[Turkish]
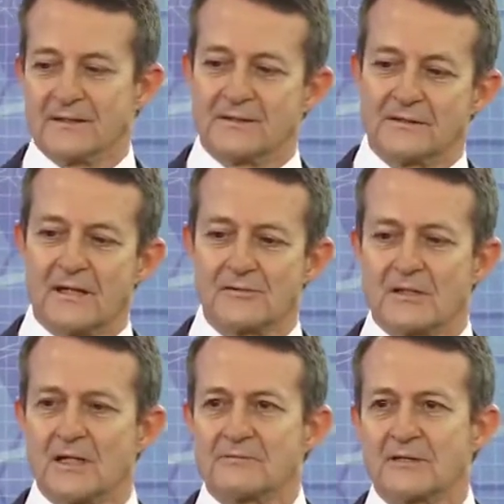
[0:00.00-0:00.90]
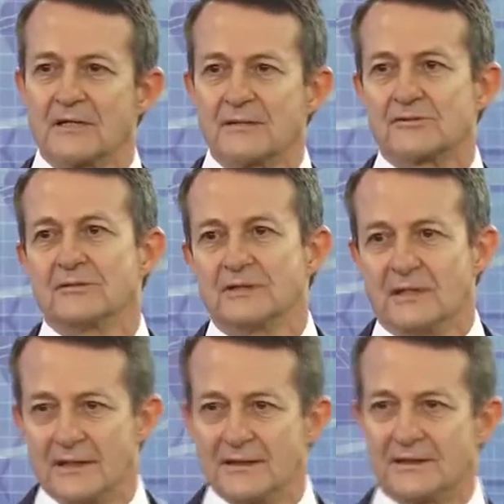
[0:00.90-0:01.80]
e, sadece kalp sağlığı
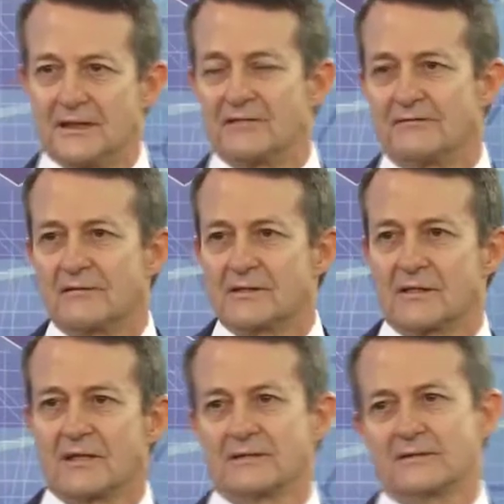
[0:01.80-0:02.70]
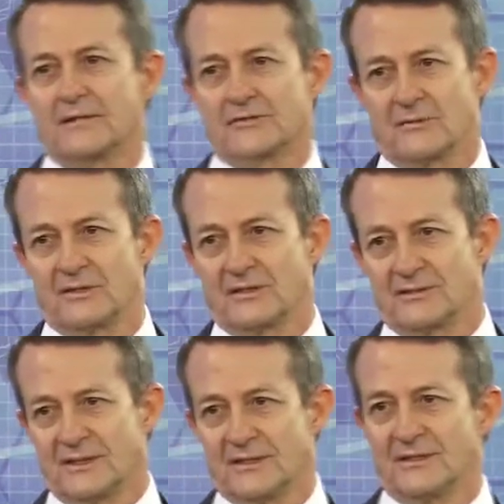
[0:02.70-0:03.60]
için değil keyifli ve sağlıklı
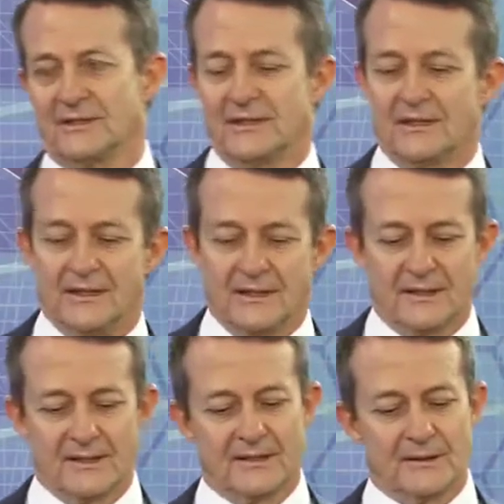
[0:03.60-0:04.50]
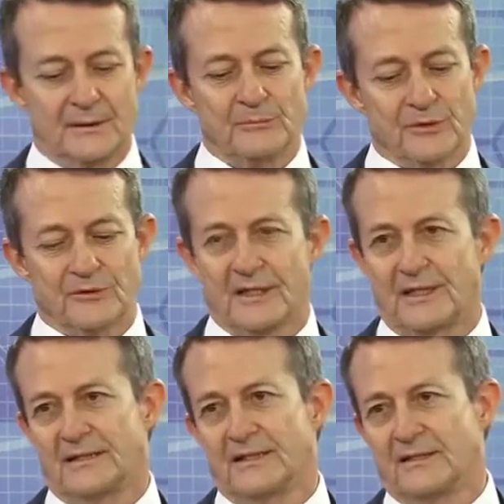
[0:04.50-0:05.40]
yaşamak adına evet. e, bunun
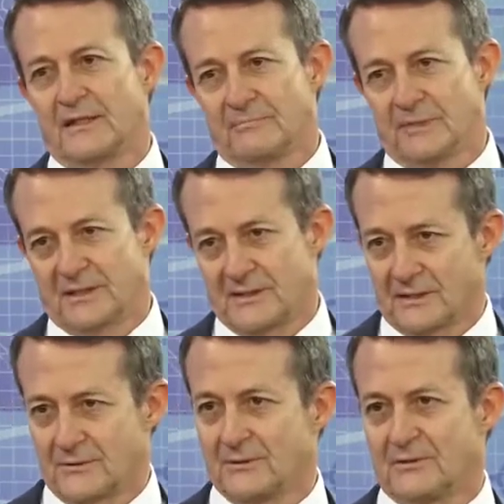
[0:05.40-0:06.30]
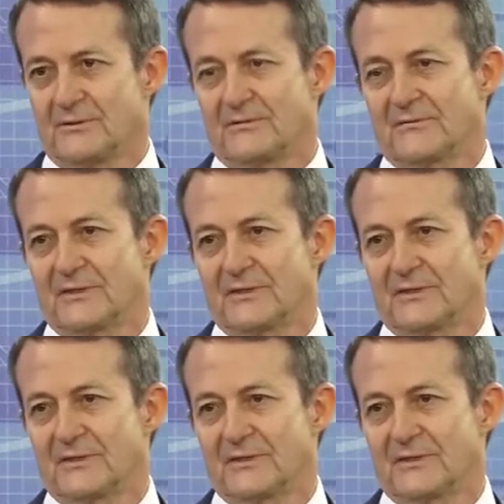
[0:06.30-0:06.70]
gereklerini yapmak gerekiyor.